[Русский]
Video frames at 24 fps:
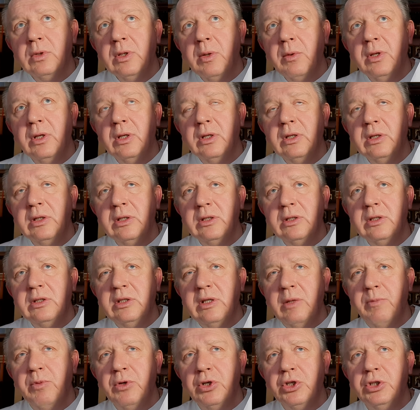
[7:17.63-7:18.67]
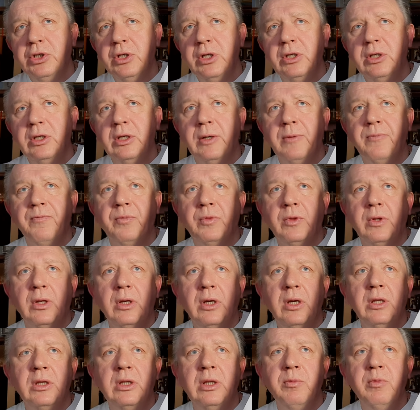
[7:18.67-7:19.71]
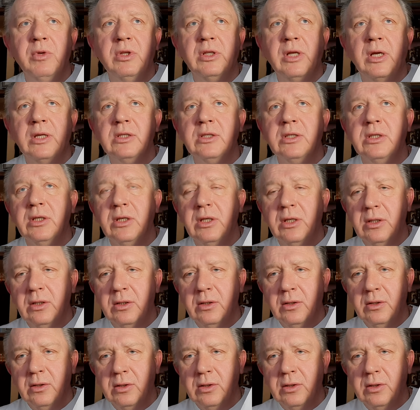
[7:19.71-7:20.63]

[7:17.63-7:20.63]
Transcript: напишите индомитацин,